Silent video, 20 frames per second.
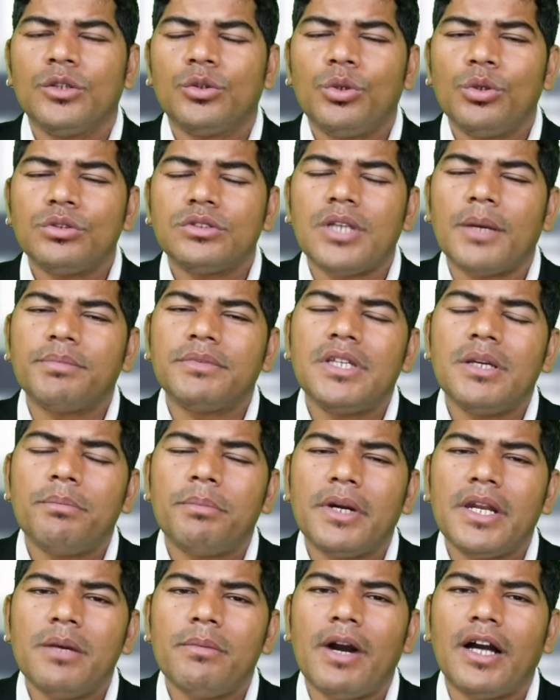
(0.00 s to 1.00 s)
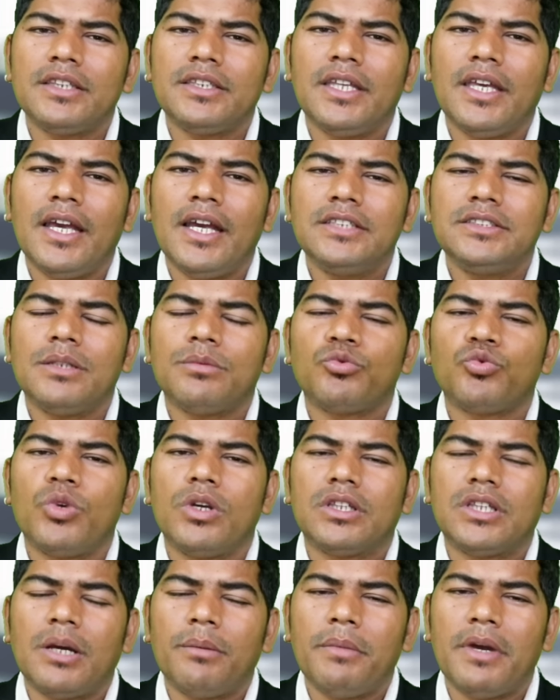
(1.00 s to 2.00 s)
तो सबसे बड़ी बात यह है जब
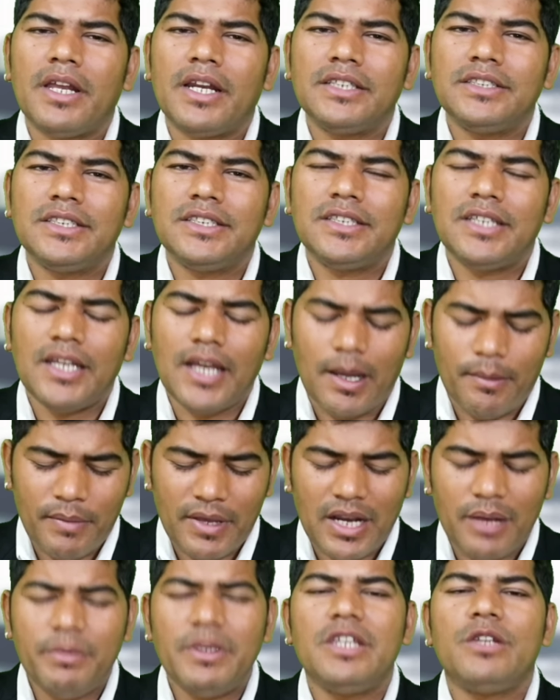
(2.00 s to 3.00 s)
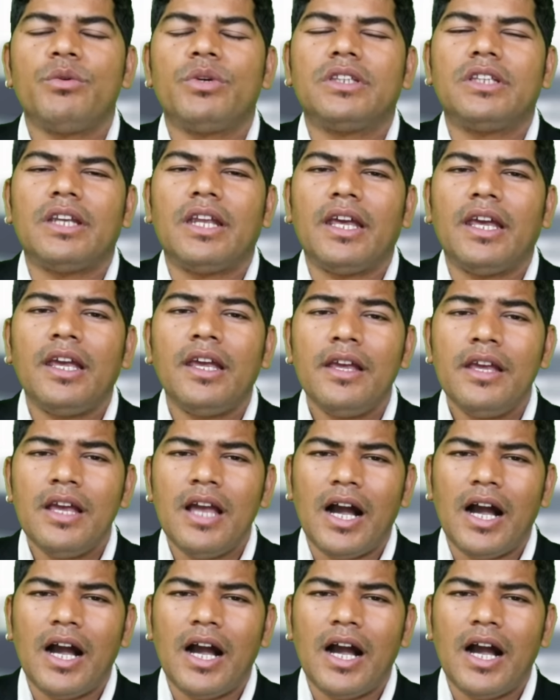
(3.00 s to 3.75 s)
श्वेता महरा जी से हमारा भी निवेदन है